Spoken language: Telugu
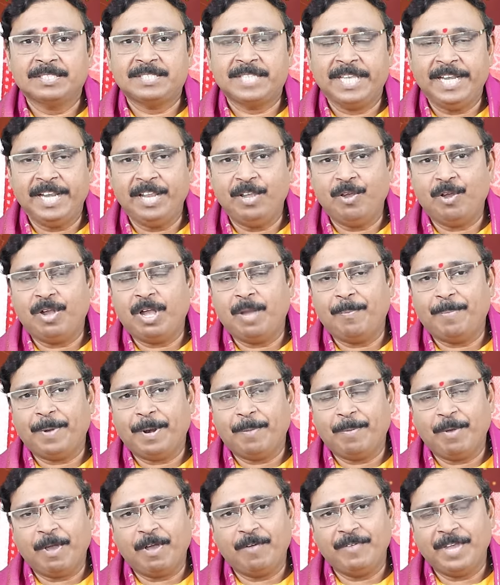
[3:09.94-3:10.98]
శని యొక్క
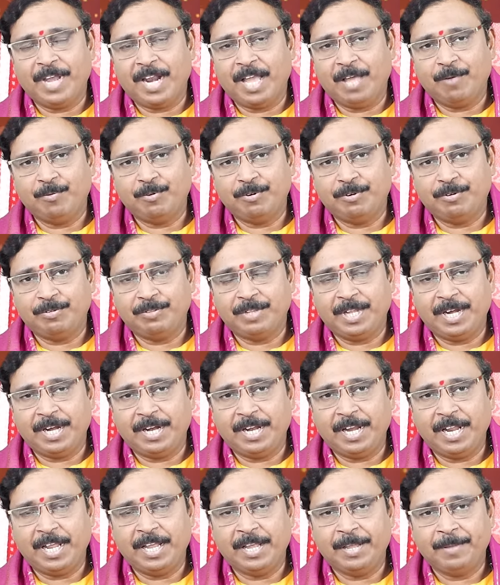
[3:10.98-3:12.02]
ప్రభావం ఎలా
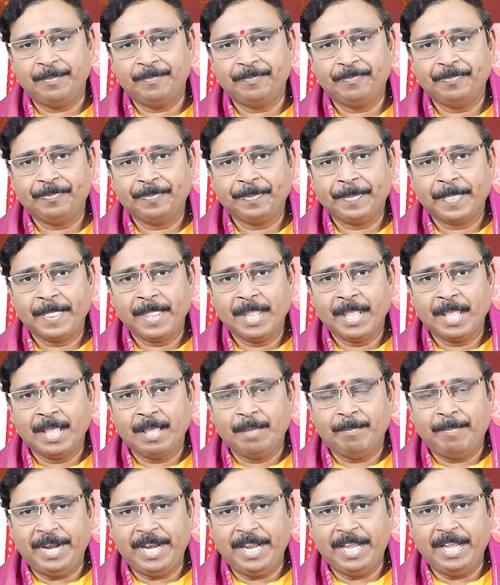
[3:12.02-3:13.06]
ఉంటుందనంటే
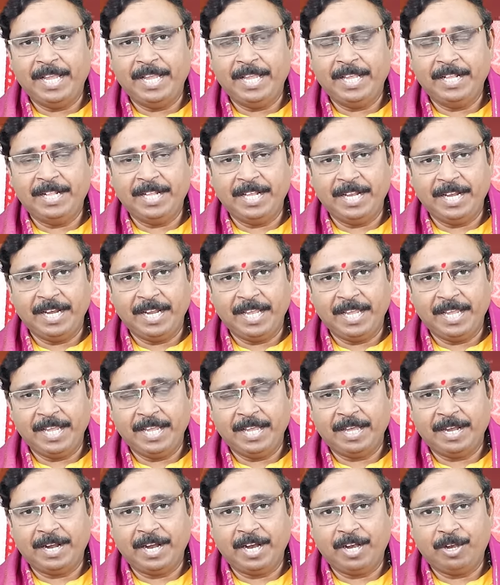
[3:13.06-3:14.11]
మరి దీన్ని
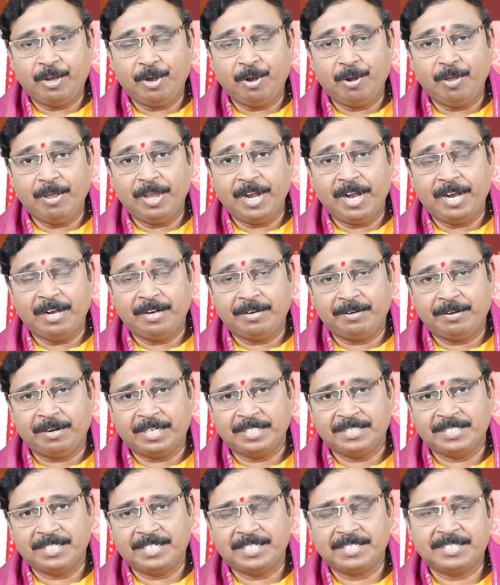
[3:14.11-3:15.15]
రెట్రోగ్రేడ్
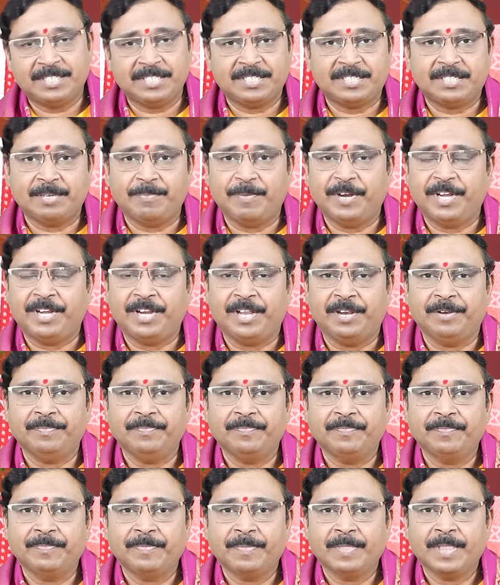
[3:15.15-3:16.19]
ట్రాన్స్ట్ సిస్టమ్ అంటారు
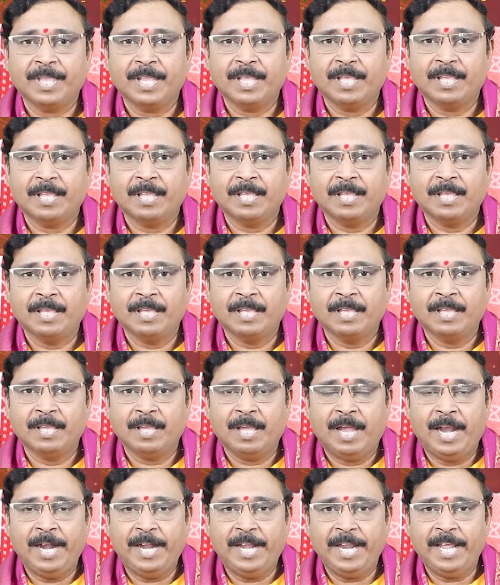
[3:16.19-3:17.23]

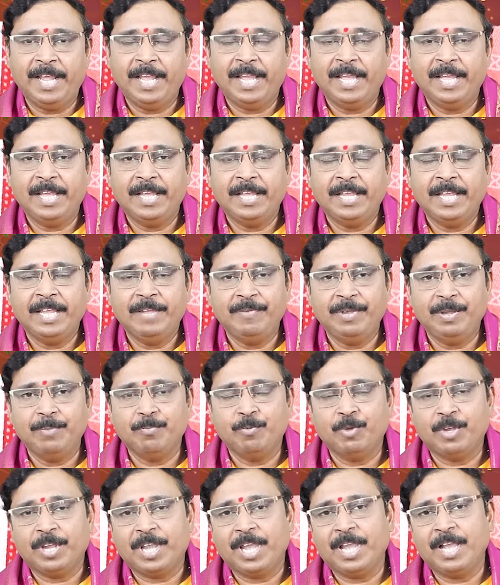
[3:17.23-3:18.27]
అంటే ఇవి
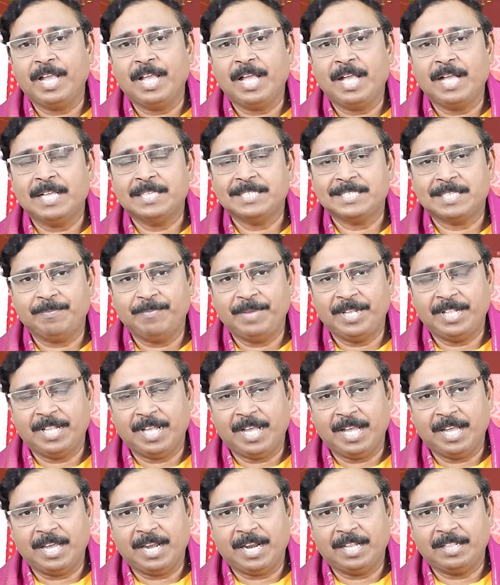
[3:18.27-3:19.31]
ముఖ్యంగా
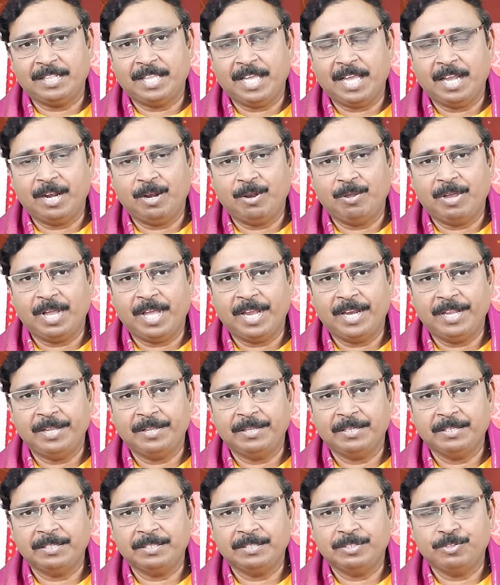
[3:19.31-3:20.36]
సంహితా గ్రంథాల్లో కానీ
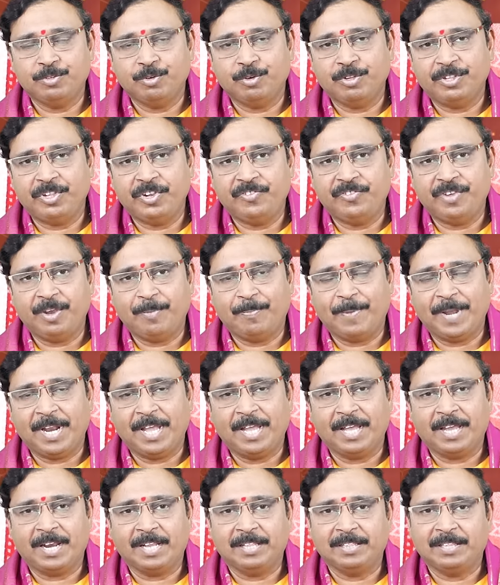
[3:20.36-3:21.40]
జ్యోతిష్యపర
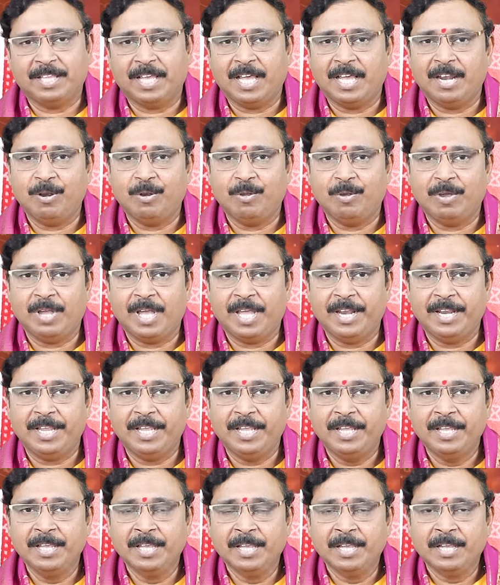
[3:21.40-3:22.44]
గ్రంథాల్లో కానీ
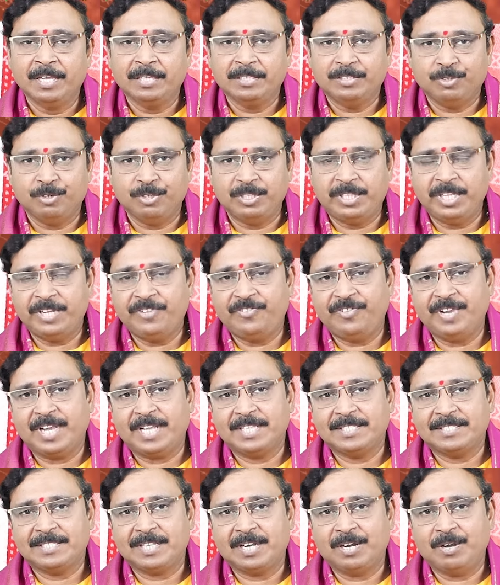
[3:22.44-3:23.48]

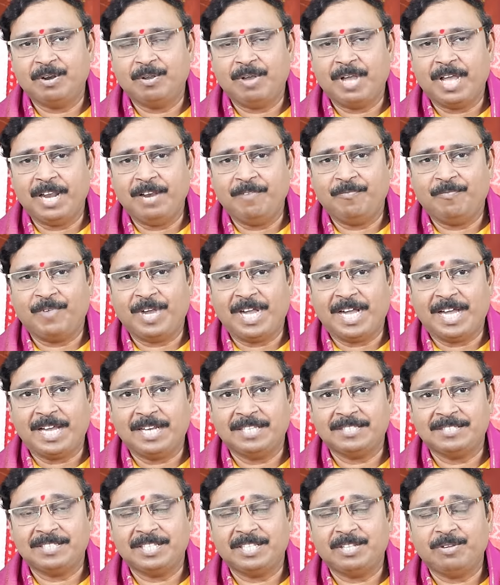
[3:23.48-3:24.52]
జ్యోతిష్శాస్త్రంలో కానీ
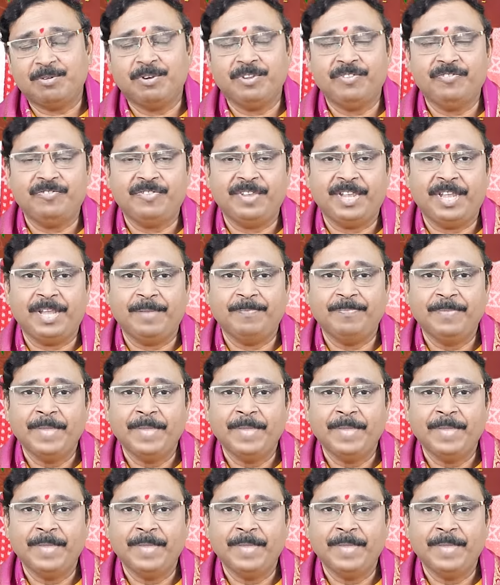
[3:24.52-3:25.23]
వక్రస్థితి గురించి